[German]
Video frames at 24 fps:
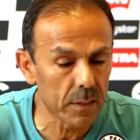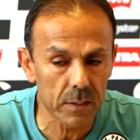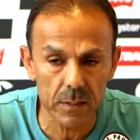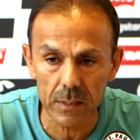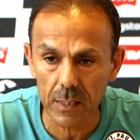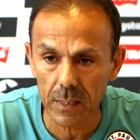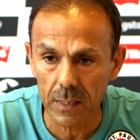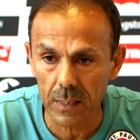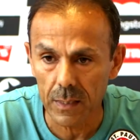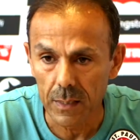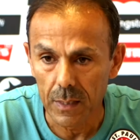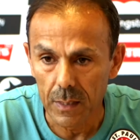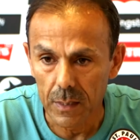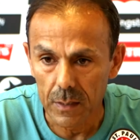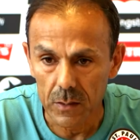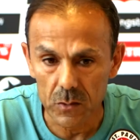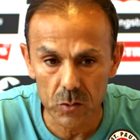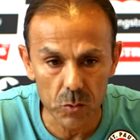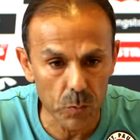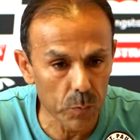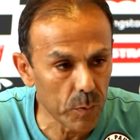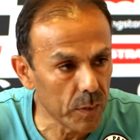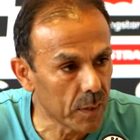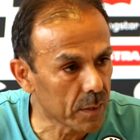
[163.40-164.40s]
ist ja,
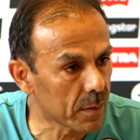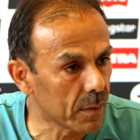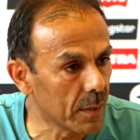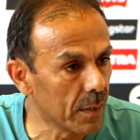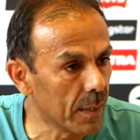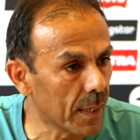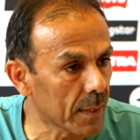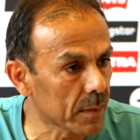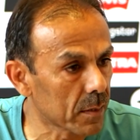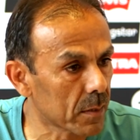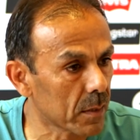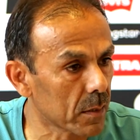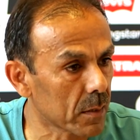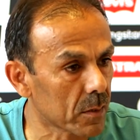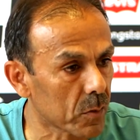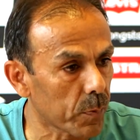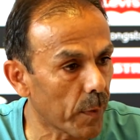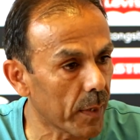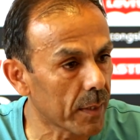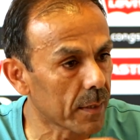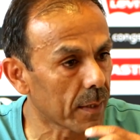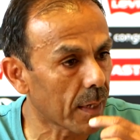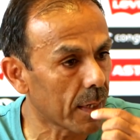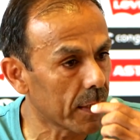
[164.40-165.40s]
so wie es die letzten
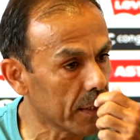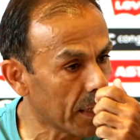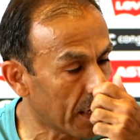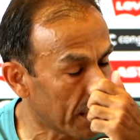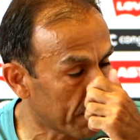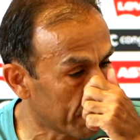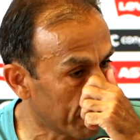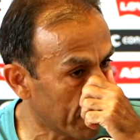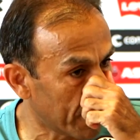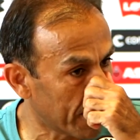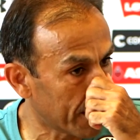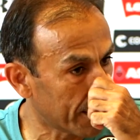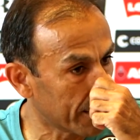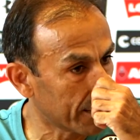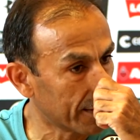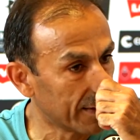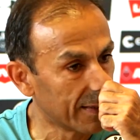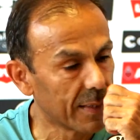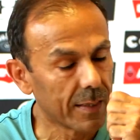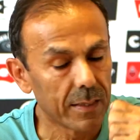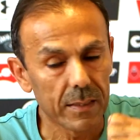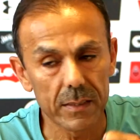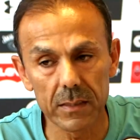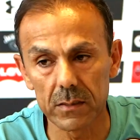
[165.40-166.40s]
zwei, drei Jahre war,
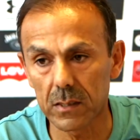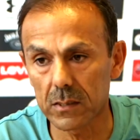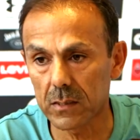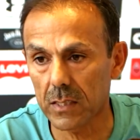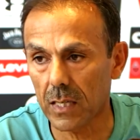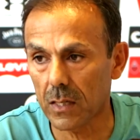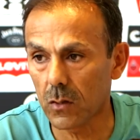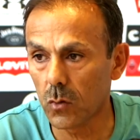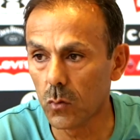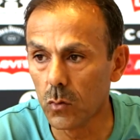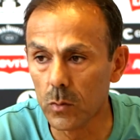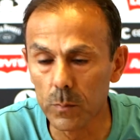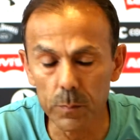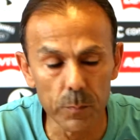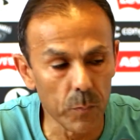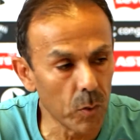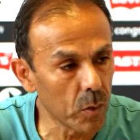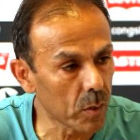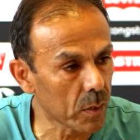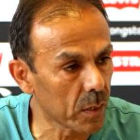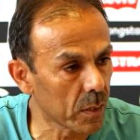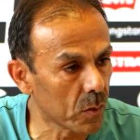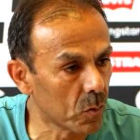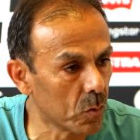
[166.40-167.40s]
ist es ja
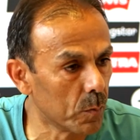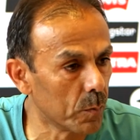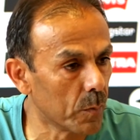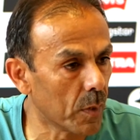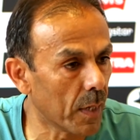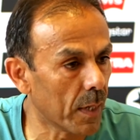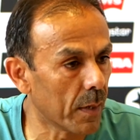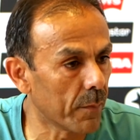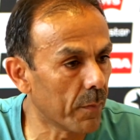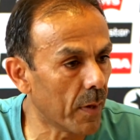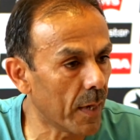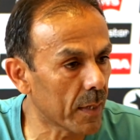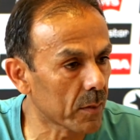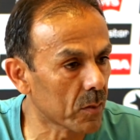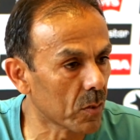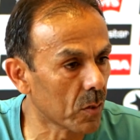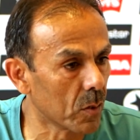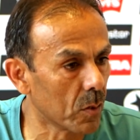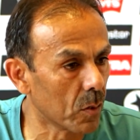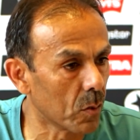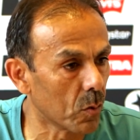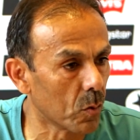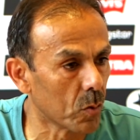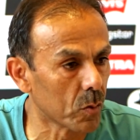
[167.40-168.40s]
unmöglich, um
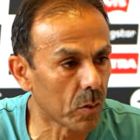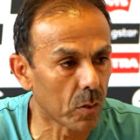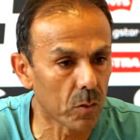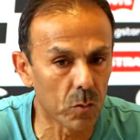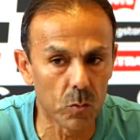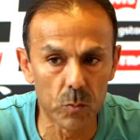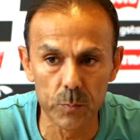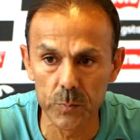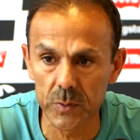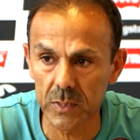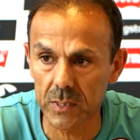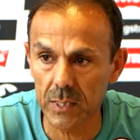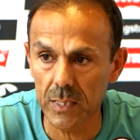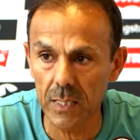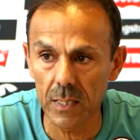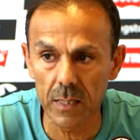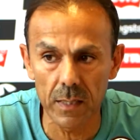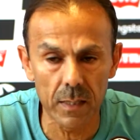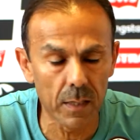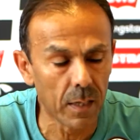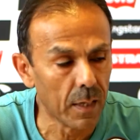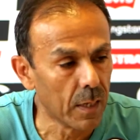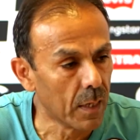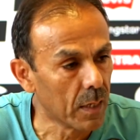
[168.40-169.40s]
Erwartungen oder um
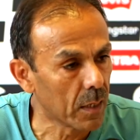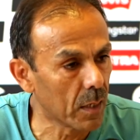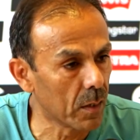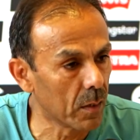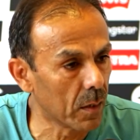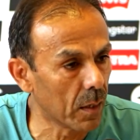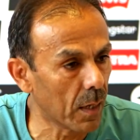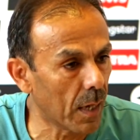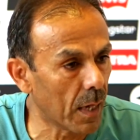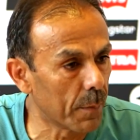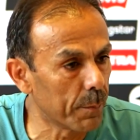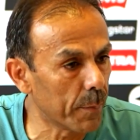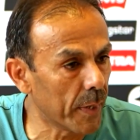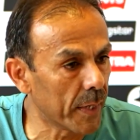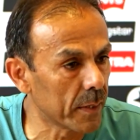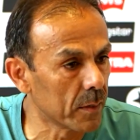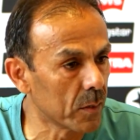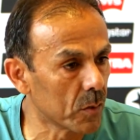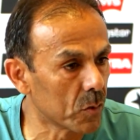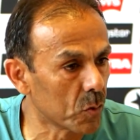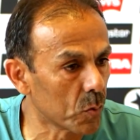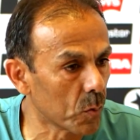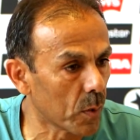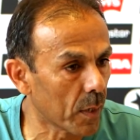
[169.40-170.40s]
Ziele äh, am
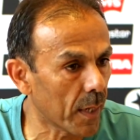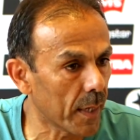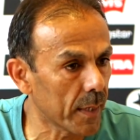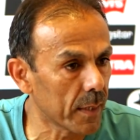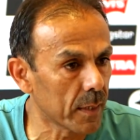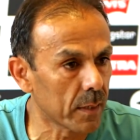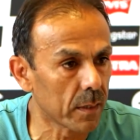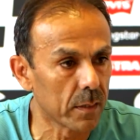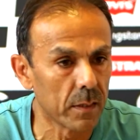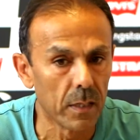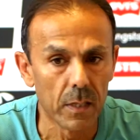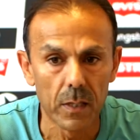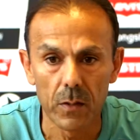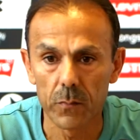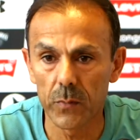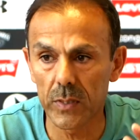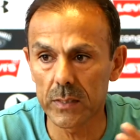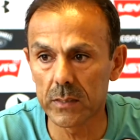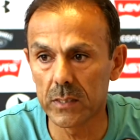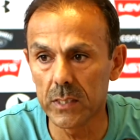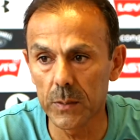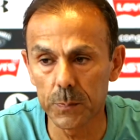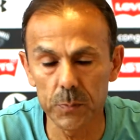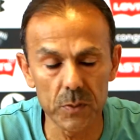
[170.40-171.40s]
Ende zu erreichen,
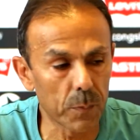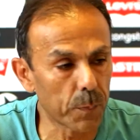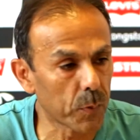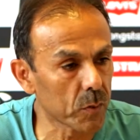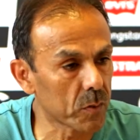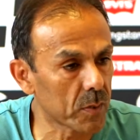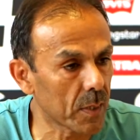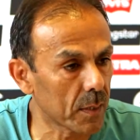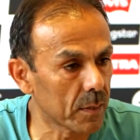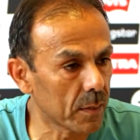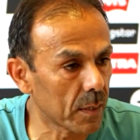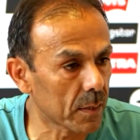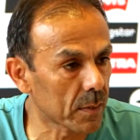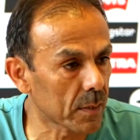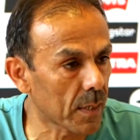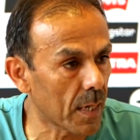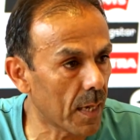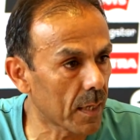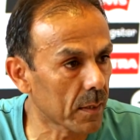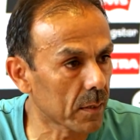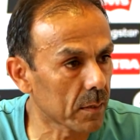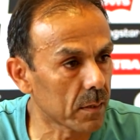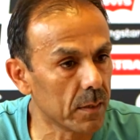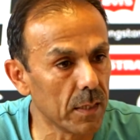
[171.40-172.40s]
wenn 70 Prozent des
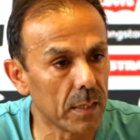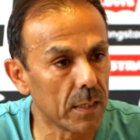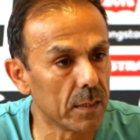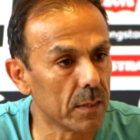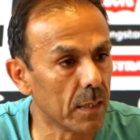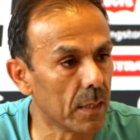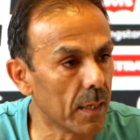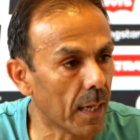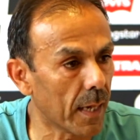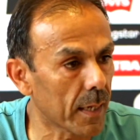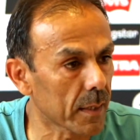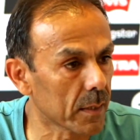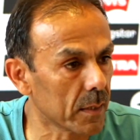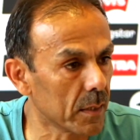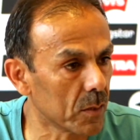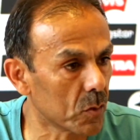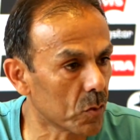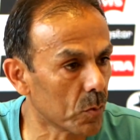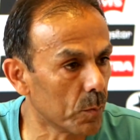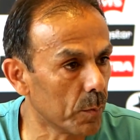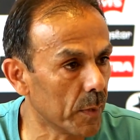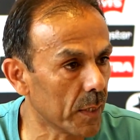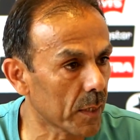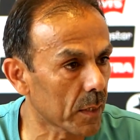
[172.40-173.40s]
Kaders nicht in die Lage
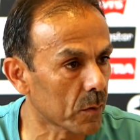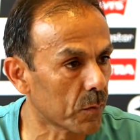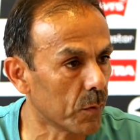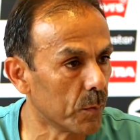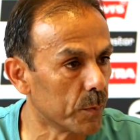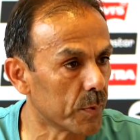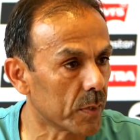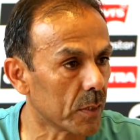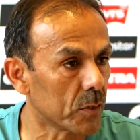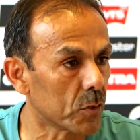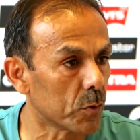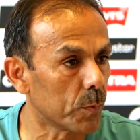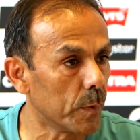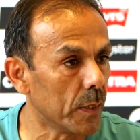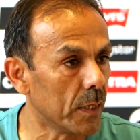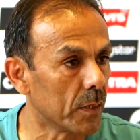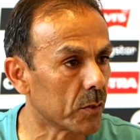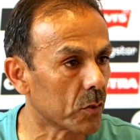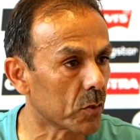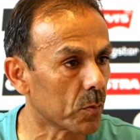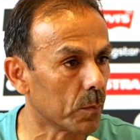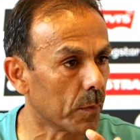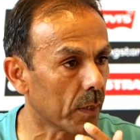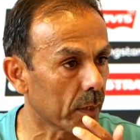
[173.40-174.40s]
ist, um mehr als 15
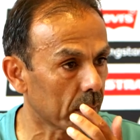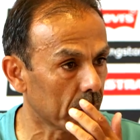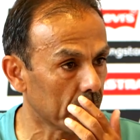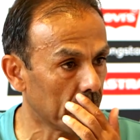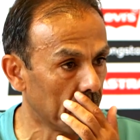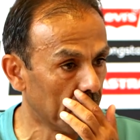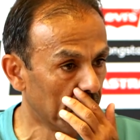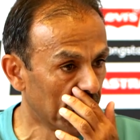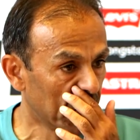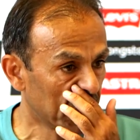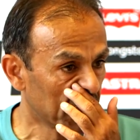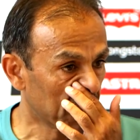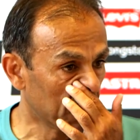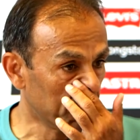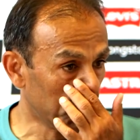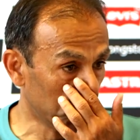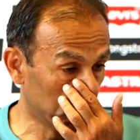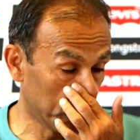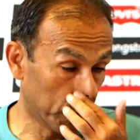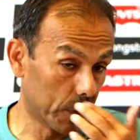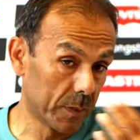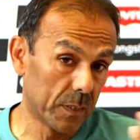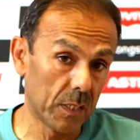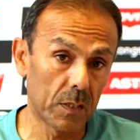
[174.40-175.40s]
Spiele zu machen. Da
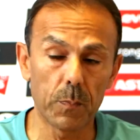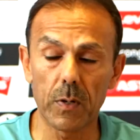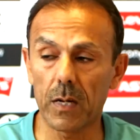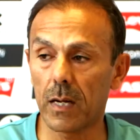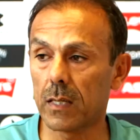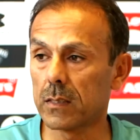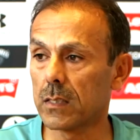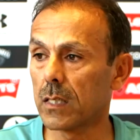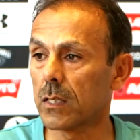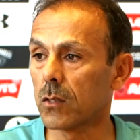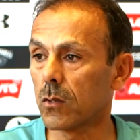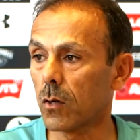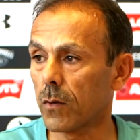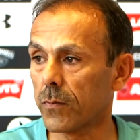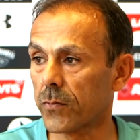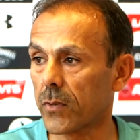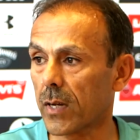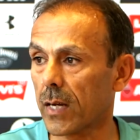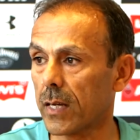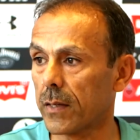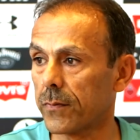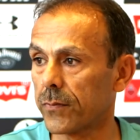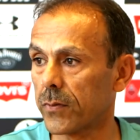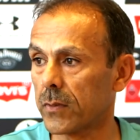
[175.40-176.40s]
muss man sich mal an den Kopf
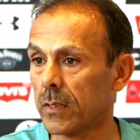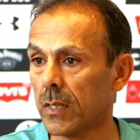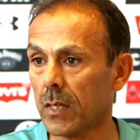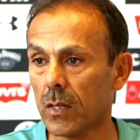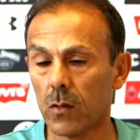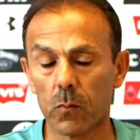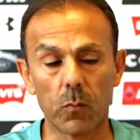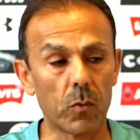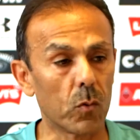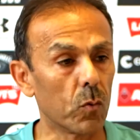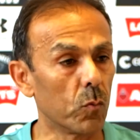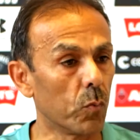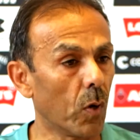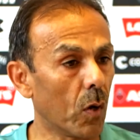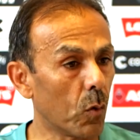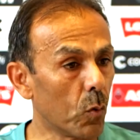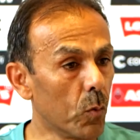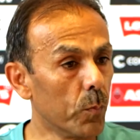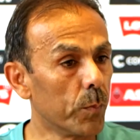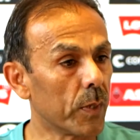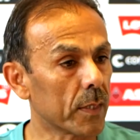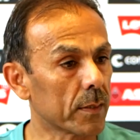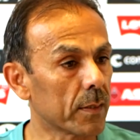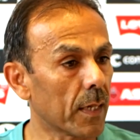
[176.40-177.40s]
greifen,
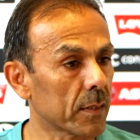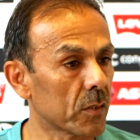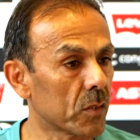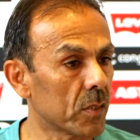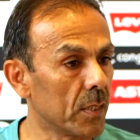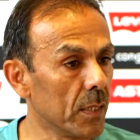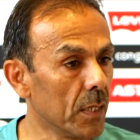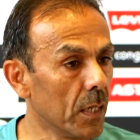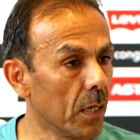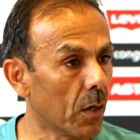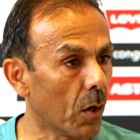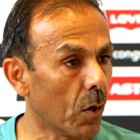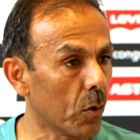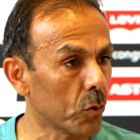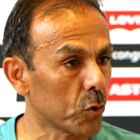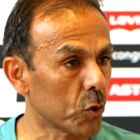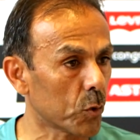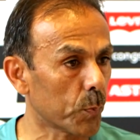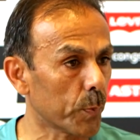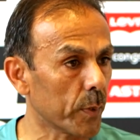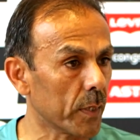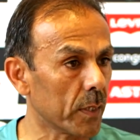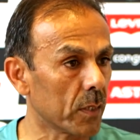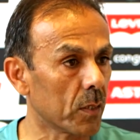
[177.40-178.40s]
warum man dann Ziele
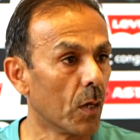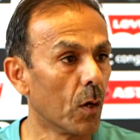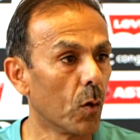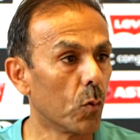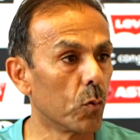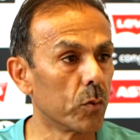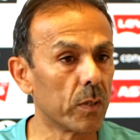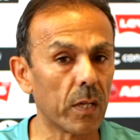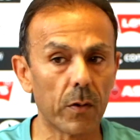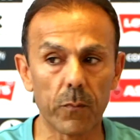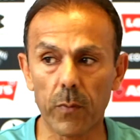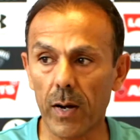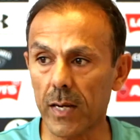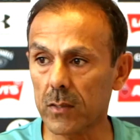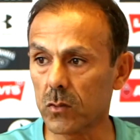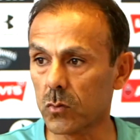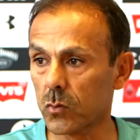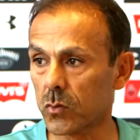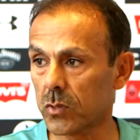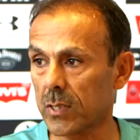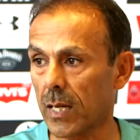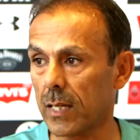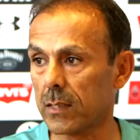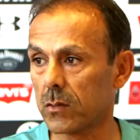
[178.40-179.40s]
ausspricht und
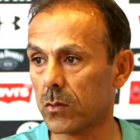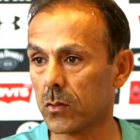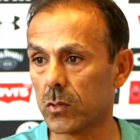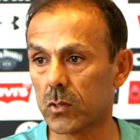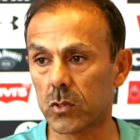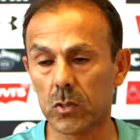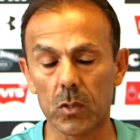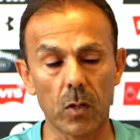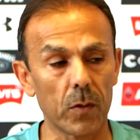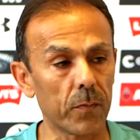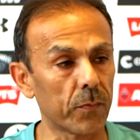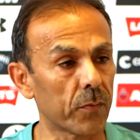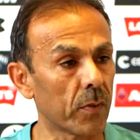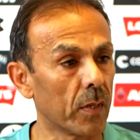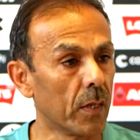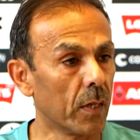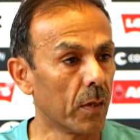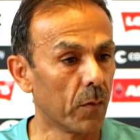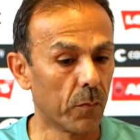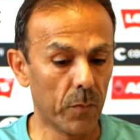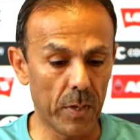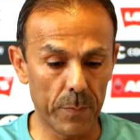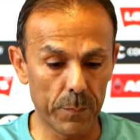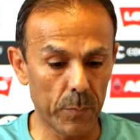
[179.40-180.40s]
Erwartungshaltungen schöpft,
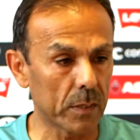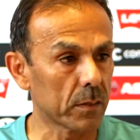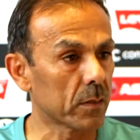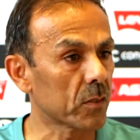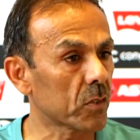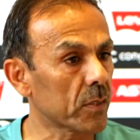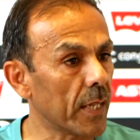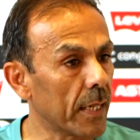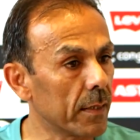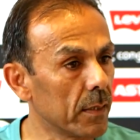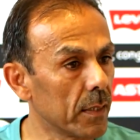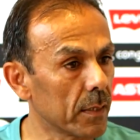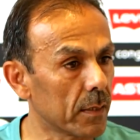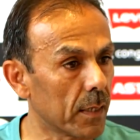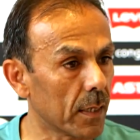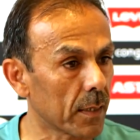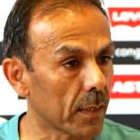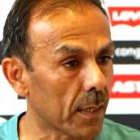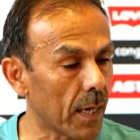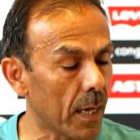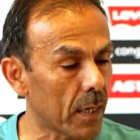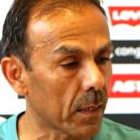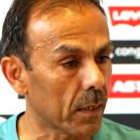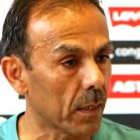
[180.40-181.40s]
wenn man ständig den
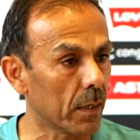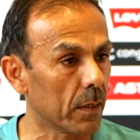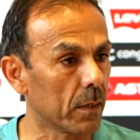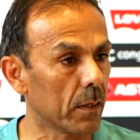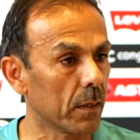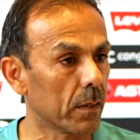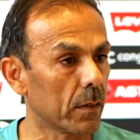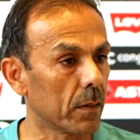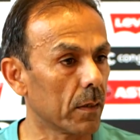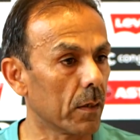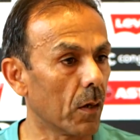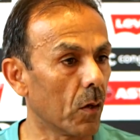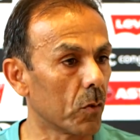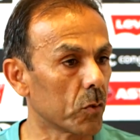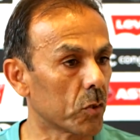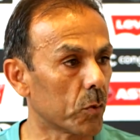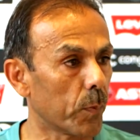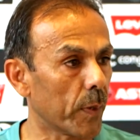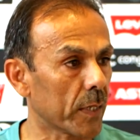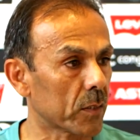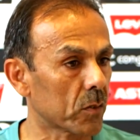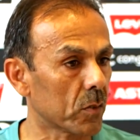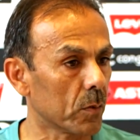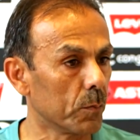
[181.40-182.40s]
Kader äh, äh,
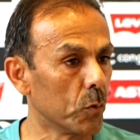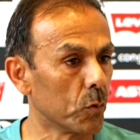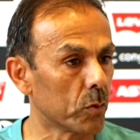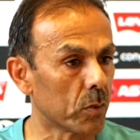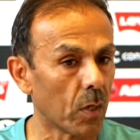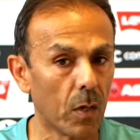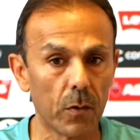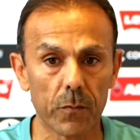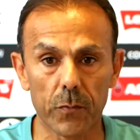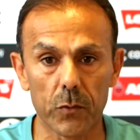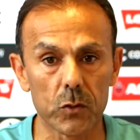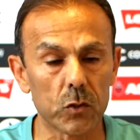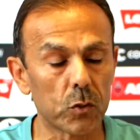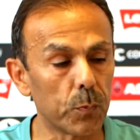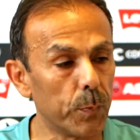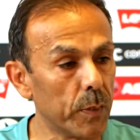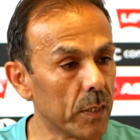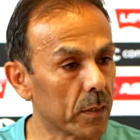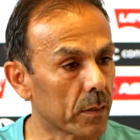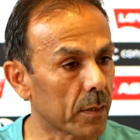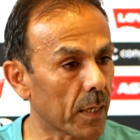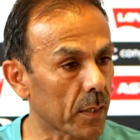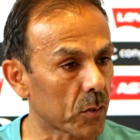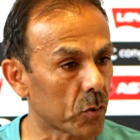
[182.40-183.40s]
auswechseln muss von
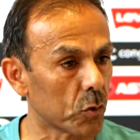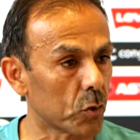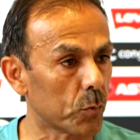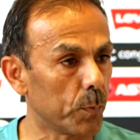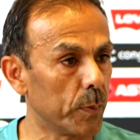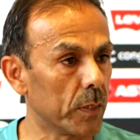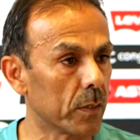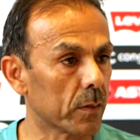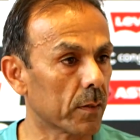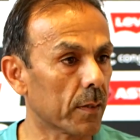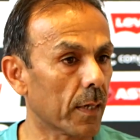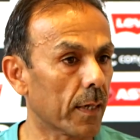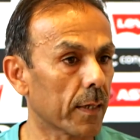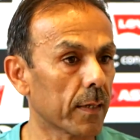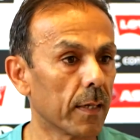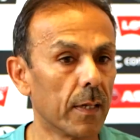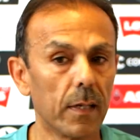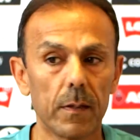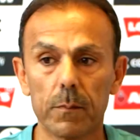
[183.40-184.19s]
Spieltag zu Spieltag.